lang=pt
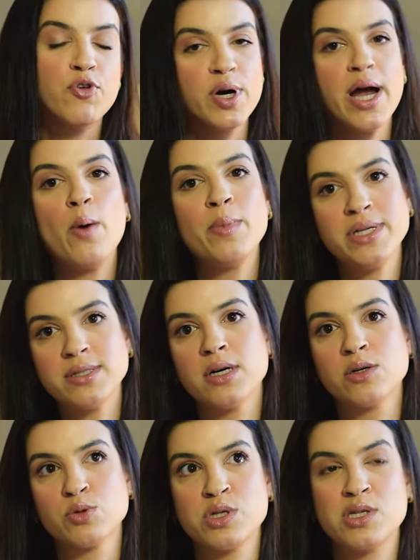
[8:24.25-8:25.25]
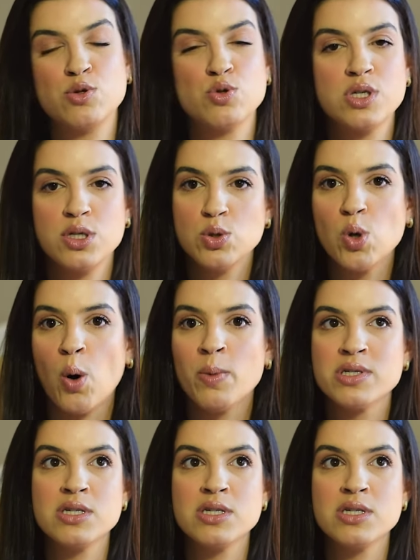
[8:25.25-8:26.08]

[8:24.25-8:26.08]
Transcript: foi aumentando assim os sintomas.